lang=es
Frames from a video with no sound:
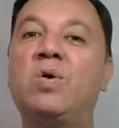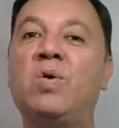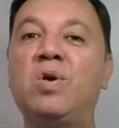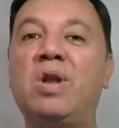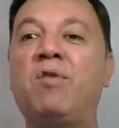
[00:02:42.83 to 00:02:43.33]

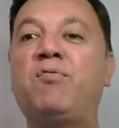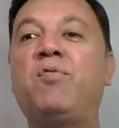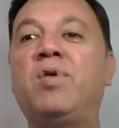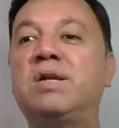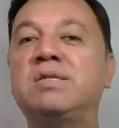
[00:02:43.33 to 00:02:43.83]
con la
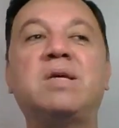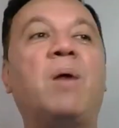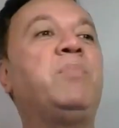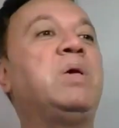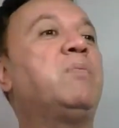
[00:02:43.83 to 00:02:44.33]

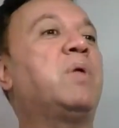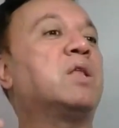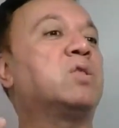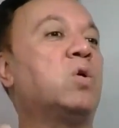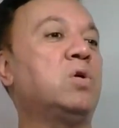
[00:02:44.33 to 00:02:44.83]
fuerza
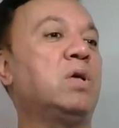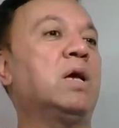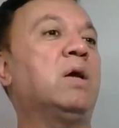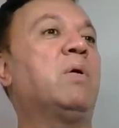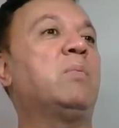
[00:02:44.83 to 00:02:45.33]

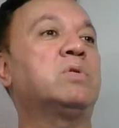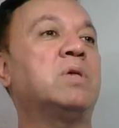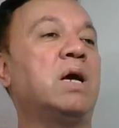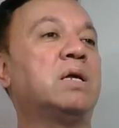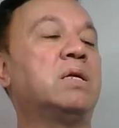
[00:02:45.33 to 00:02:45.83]
vibratoria que vamos
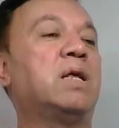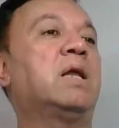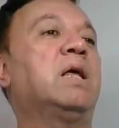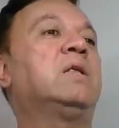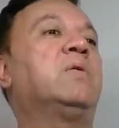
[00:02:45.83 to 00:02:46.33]
a
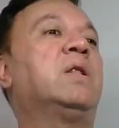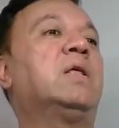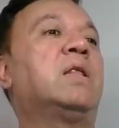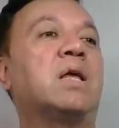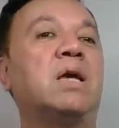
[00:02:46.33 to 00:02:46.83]
generar a nivel
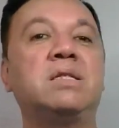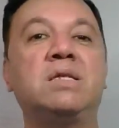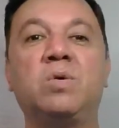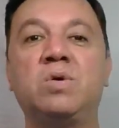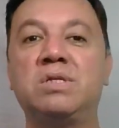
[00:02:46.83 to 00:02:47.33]

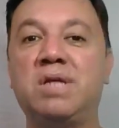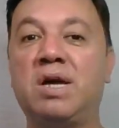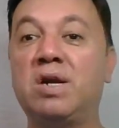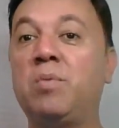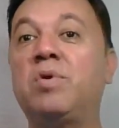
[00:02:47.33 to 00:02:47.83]
energético
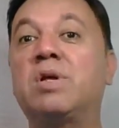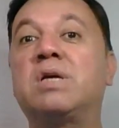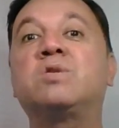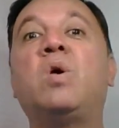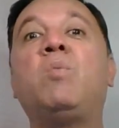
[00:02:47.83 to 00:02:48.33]
interno
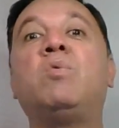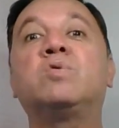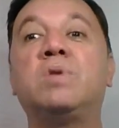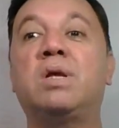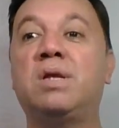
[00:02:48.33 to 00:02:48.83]
porque
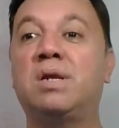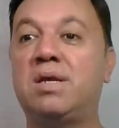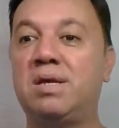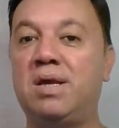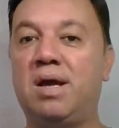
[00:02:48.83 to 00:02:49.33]
somos una
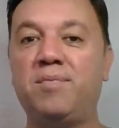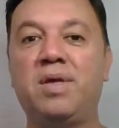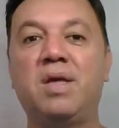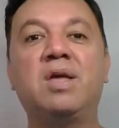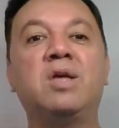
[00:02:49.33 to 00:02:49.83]
energía
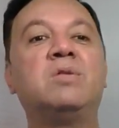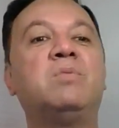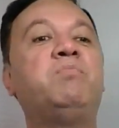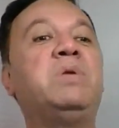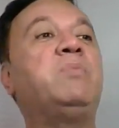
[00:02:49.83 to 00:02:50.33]

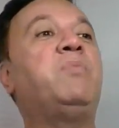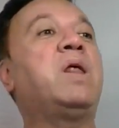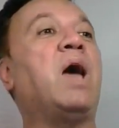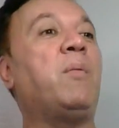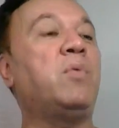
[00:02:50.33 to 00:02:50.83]

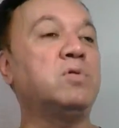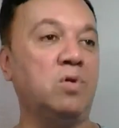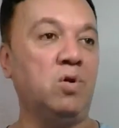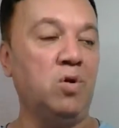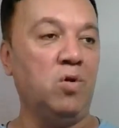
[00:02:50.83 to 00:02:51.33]
vibramos
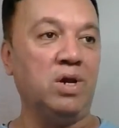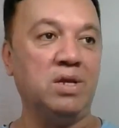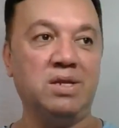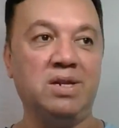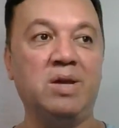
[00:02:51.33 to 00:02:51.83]
lo que
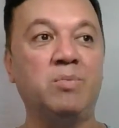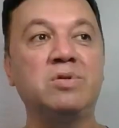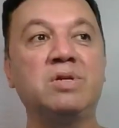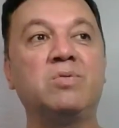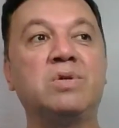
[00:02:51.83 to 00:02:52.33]

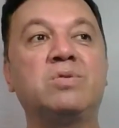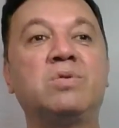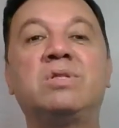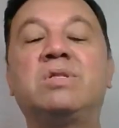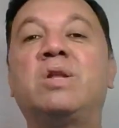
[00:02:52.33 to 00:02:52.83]
tenemos en nuestro
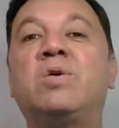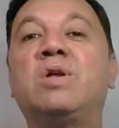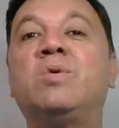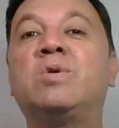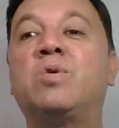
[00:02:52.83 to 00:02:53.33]
interior
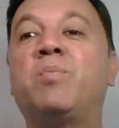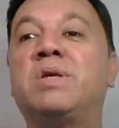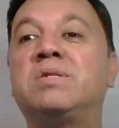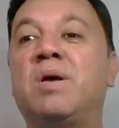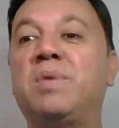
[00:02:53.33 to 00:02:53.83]
y en nuestro
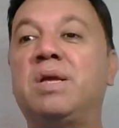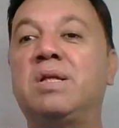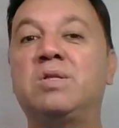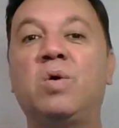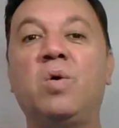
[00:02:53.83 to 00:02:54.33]

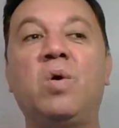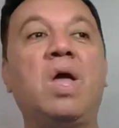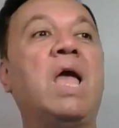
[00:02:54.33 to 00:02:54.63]
pensamiento.